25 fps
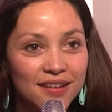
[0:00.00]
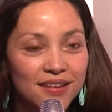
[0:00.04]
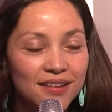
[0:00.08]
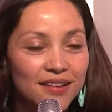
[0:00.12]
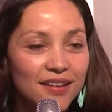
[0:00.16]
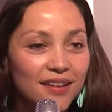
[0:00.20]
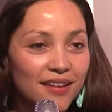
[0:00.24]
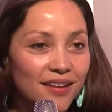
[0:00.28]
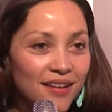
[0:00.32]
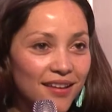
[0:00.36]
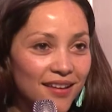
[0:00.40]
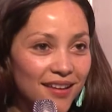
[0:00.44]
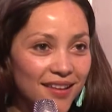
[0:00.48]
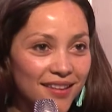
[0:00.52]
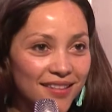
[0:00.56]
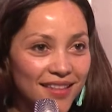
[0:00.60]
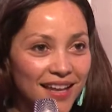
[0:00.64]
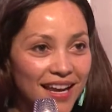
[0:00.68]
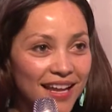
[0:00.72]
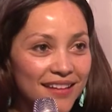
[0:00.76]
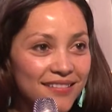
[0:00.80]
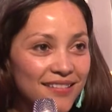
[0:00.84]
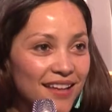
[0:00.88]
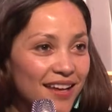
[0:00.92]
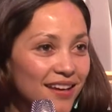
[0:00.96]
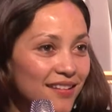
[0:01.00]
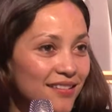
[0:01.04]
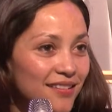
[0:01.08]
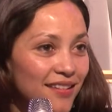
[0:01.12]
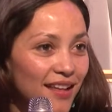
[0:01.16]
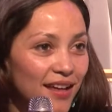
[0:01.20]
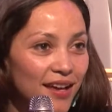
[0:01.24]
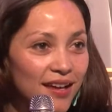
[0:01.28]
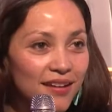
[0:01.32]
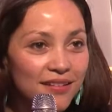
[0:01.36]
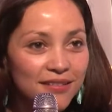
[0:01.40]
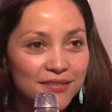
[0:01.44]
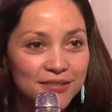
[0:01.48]
eh, de la
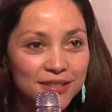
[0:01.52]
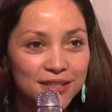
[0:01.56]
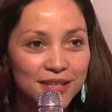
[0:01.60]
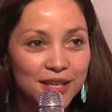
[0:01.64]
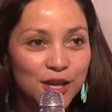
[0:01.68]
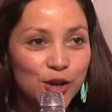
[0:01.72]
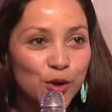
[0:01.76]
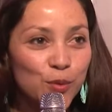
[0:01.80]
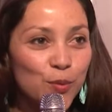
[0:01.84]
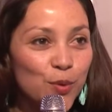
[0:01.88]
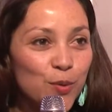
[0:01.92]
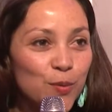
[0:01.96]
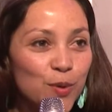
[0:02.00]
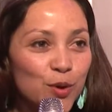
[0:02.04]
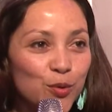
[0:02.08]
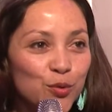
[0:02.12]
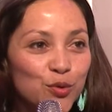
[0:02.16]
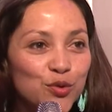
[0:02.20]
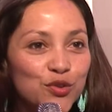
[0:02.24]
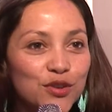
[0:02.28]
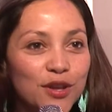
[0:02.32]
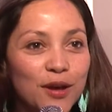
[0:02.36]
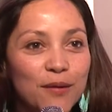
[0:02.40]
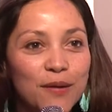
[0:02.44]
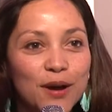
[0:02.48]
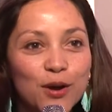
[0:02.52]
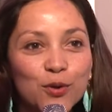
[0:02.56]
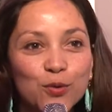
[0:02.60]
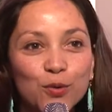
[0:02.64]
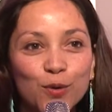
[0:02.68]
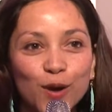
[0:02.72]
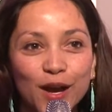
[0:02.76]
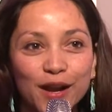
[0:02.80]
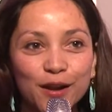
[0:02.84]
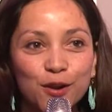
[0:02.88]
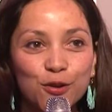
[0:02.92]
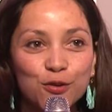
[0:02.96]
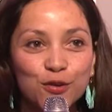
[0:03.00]
tarta y cómo me gustaba
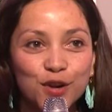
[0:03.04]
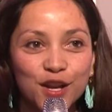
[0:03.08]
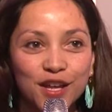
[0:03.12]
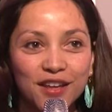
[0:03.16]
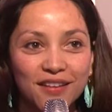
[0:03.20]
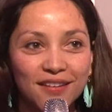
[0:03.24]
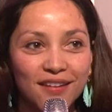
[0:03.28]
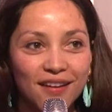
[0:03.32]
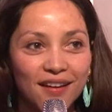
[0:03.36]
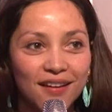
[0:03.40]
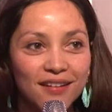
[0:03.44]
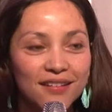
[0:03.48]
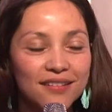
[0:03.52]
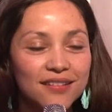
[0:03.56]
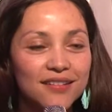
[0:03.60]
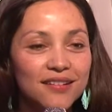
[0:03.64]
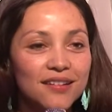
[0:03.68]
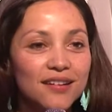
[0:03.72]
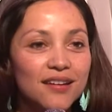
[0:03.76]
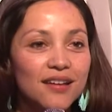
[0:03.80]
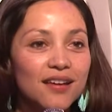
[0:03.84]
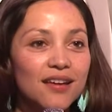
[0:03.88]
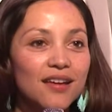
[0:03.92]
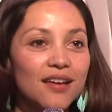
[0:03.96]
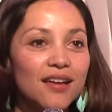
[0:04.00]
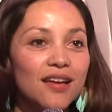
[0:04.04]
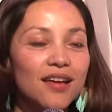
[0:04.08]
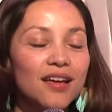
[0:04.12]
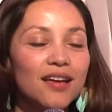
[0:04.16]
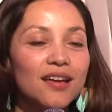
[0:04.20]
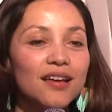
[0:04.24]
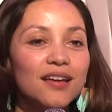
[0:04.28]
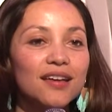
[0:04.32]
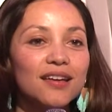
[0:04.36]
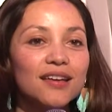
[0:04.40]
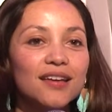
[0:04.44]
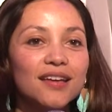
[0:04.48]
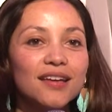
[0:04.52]
jugar con ella.
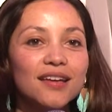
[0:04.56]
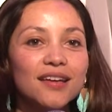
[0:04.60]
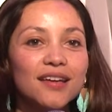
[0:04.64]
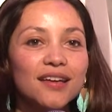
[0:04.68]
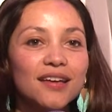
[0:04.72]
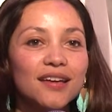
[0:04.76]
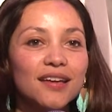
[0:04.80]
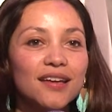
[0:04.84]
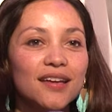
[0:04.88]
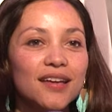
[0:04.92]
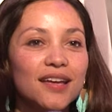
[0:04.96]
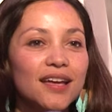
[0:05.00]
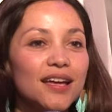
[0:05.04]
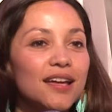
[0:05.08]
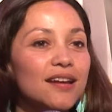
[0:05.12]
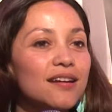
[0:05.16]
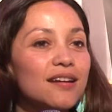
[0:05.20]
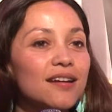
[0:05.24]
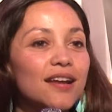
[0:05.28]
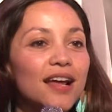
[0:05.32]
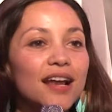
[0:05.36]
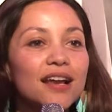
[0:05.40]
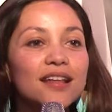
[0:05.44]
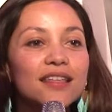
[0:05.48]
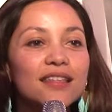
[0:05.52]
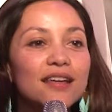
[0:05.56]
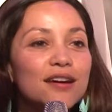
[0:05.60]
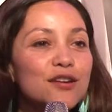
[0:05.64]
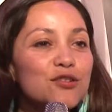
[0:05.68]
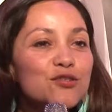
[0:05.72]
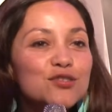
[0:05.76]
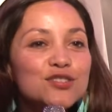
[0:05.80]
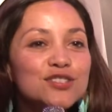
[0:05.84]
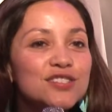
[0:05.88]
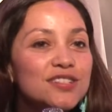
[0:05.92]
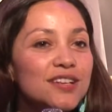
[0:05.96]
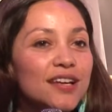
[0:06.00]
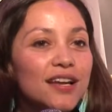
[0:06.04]
Eh, en realidad
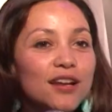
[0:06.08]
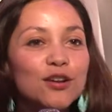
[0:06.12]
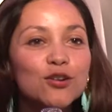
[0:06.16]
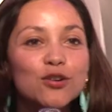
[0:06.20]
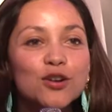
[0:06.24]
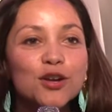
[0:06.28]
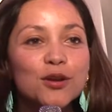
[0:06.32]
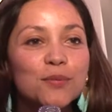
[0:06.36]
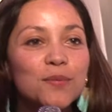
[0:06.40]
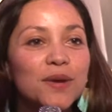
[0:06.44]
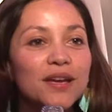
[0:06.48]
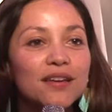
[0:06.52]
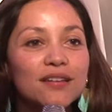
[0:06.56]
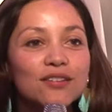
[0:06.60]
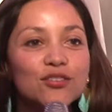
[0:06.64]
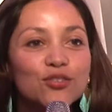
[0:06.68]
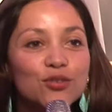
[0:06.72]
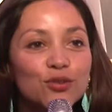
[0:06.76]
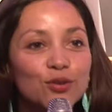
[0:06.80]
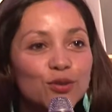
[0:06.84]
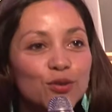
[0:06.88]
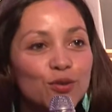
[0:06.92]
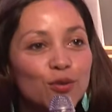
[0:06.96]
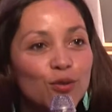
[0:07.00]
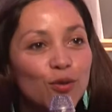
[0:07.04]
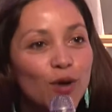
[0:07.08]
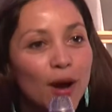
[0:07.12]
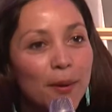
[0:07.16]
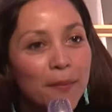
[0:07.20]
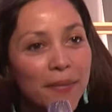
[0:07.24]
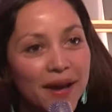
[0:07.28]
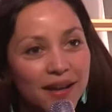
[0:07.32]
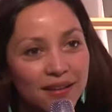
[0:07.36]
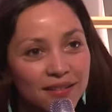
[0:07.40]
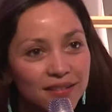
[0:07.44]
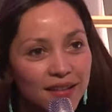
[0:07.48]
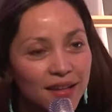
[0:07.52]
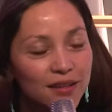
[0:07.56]
no sé lo que me hizo
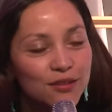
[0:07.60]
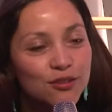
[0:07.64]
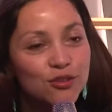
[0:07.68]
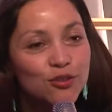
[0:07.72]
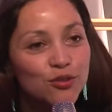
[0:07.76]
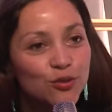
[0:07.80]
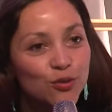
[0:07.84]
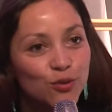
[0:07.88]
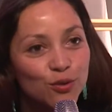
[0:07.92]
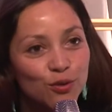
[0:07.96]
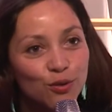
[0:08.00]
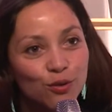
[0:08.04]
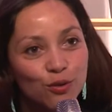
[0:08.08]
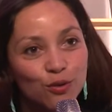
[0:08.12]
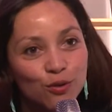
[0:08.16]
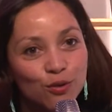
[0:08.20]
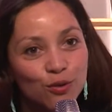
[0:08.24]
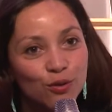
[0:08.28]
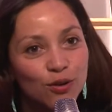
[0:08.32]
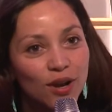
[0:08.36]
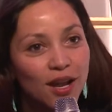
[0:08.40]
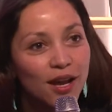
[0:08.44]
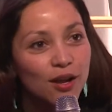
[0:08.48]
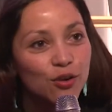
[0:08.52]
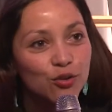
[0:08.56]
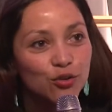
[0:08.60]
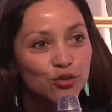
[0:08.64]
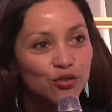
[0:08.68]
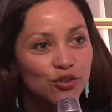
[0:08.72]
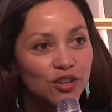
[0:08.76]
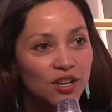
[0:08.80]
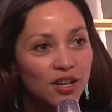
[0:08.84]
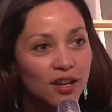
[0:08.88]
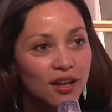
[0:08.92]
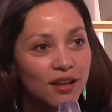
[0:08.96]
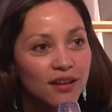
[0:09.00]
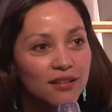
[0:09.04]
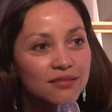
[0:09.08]
amar tanto la
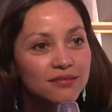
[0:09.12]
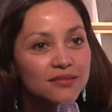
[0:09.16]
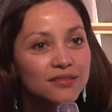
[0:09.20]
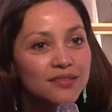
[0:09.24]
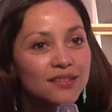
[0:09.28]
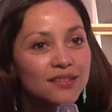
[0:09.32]
cocina,